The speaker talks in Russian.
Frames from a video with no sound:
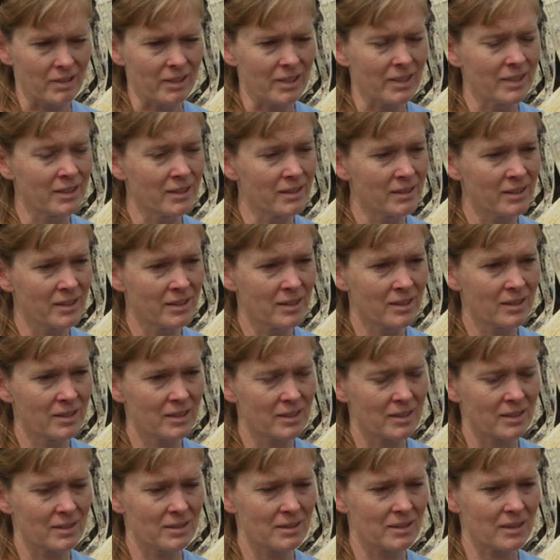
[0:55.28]
Сложно
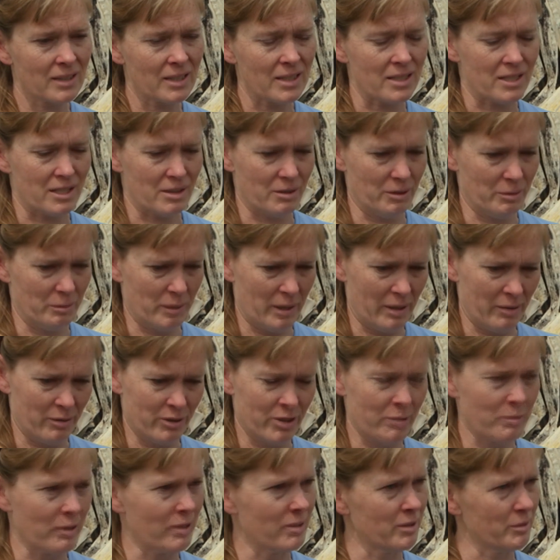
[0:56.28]
с этим
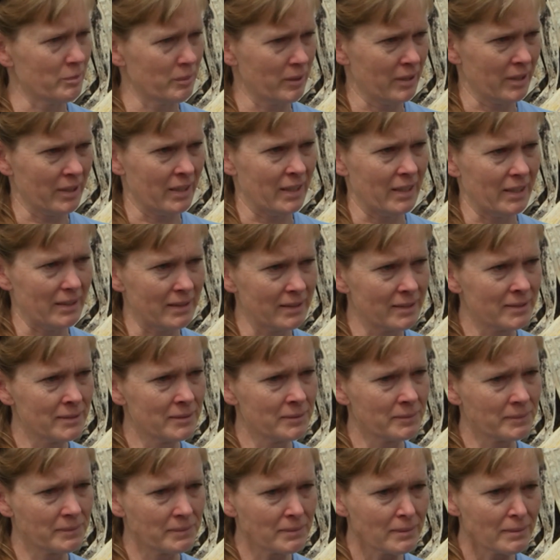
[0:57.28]
смириться, потому что
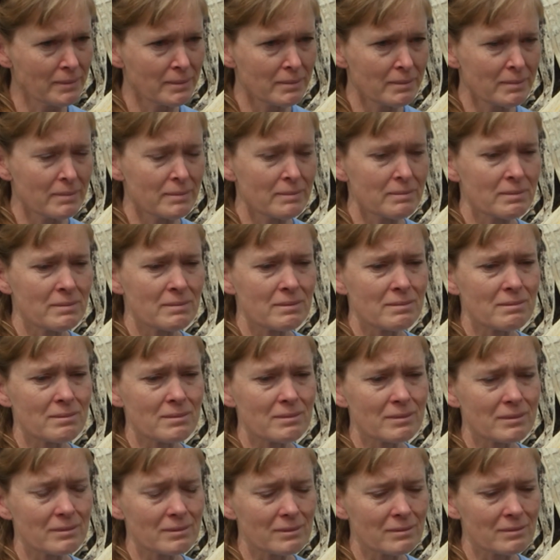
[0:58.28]
я несла за
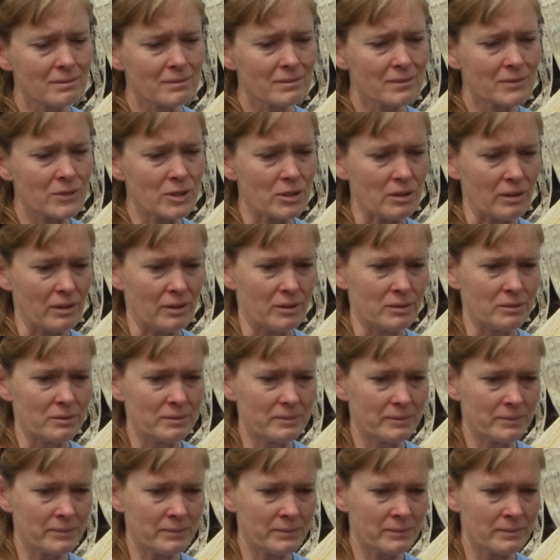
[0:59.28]
них
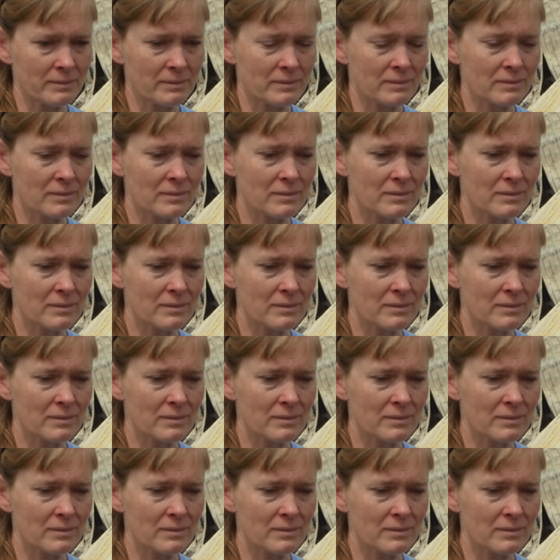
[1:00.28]
ответственность.